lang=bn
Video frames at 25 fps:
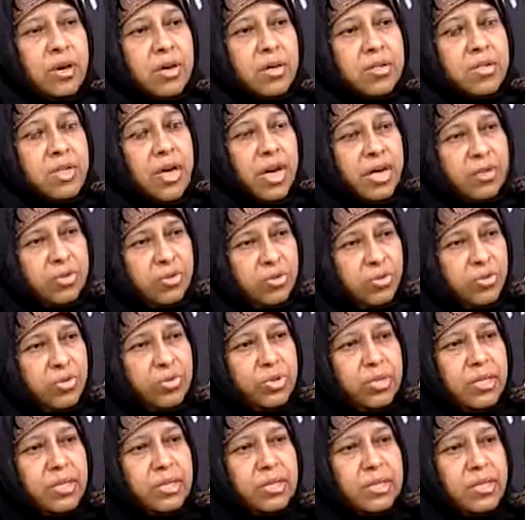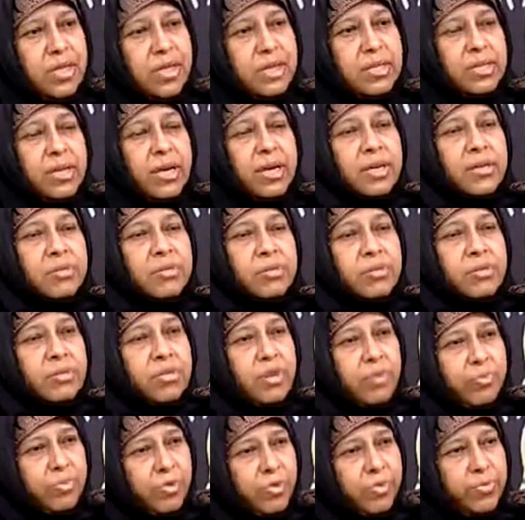সাহায্য করতে চাই তাকে যদি
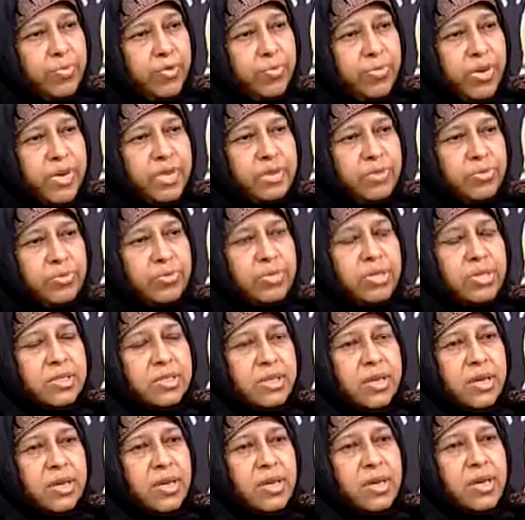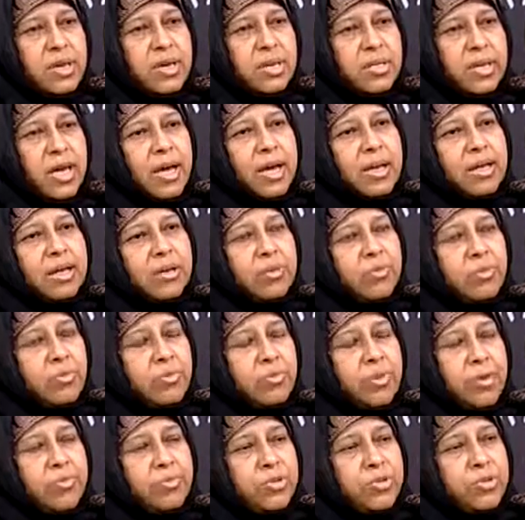সাপোর্ট প্রোভাইড করতে চাই তাহলে কিন্তু
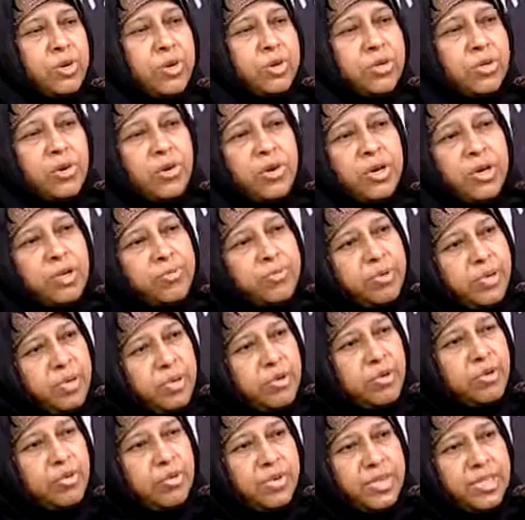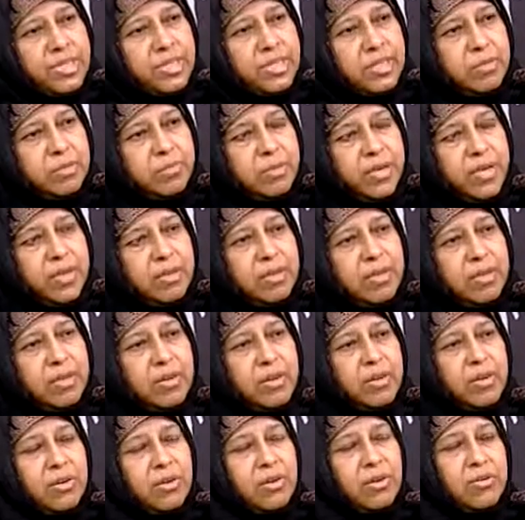বিষয়টা অনেক ভিন্ন হয়ে যেতে পারে
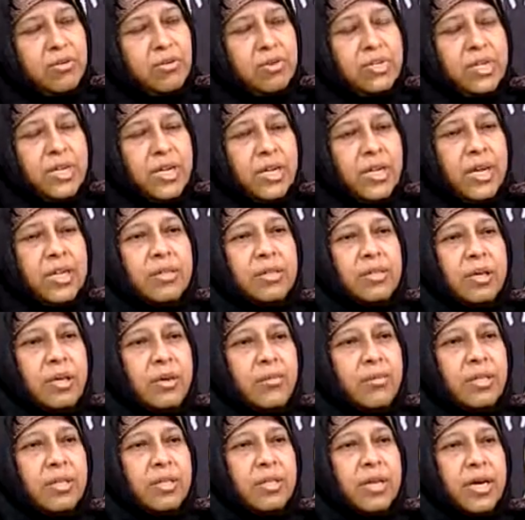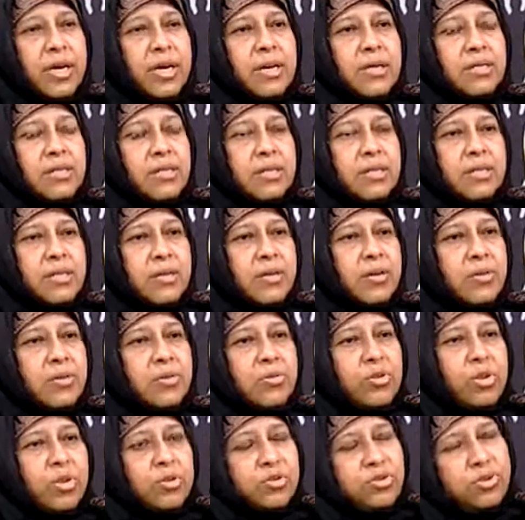তো সেক্ষেত্রে আমাদের দেখা যায় যে
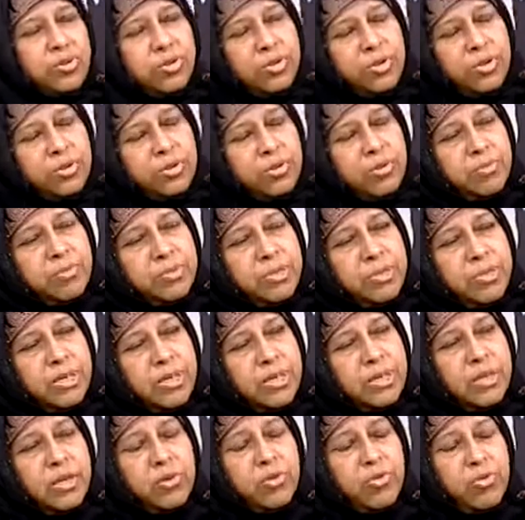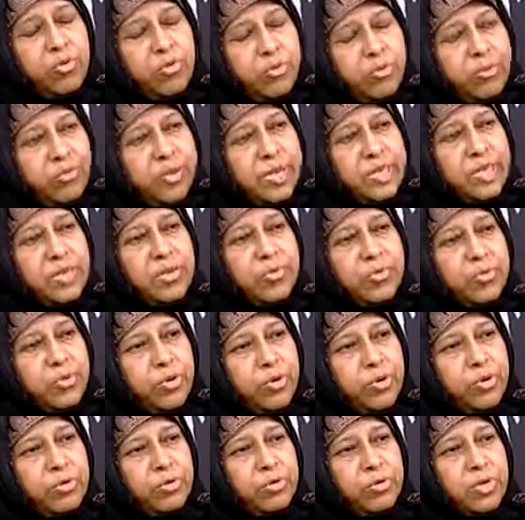সচেতনতা বৃদ্ধিটা খুব বেশি
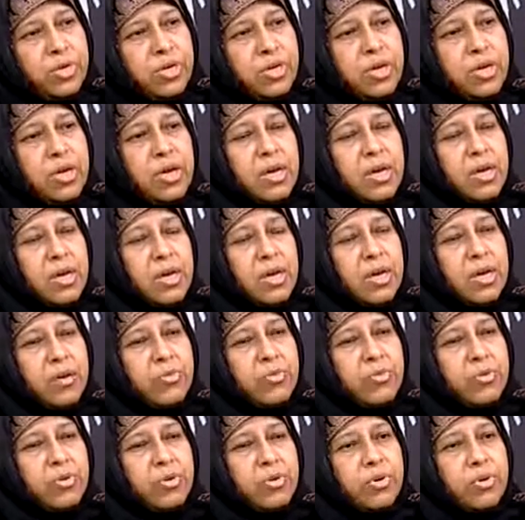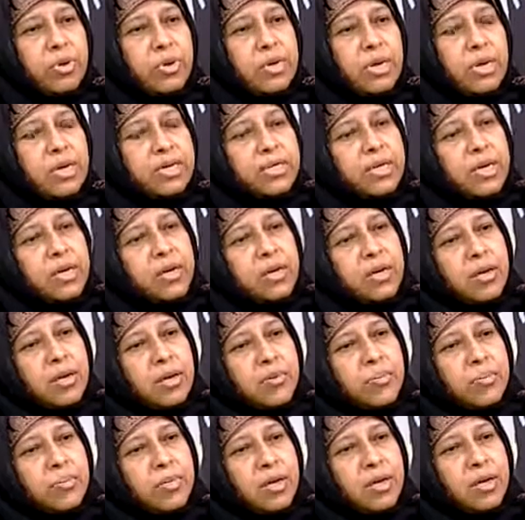প্রয়োজন এবং এটা
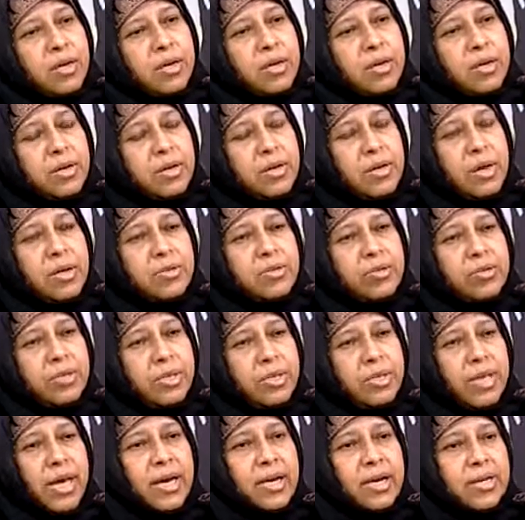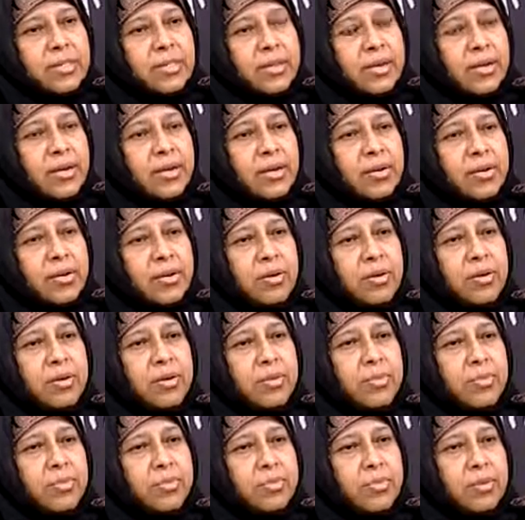যদি দেখা যায়
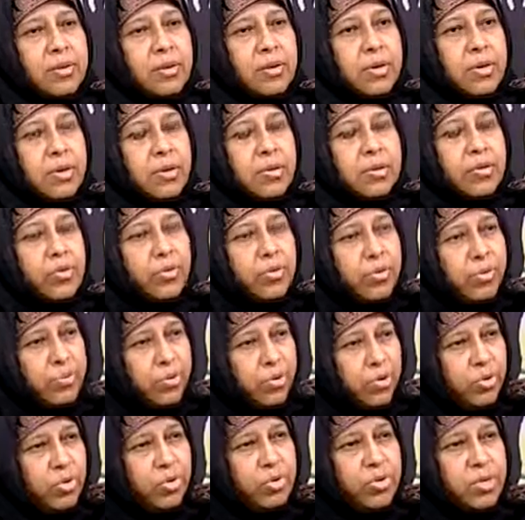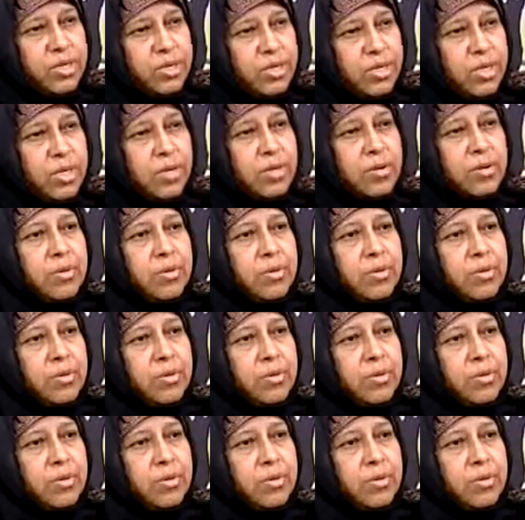কর্তৃপক্ষ নিজে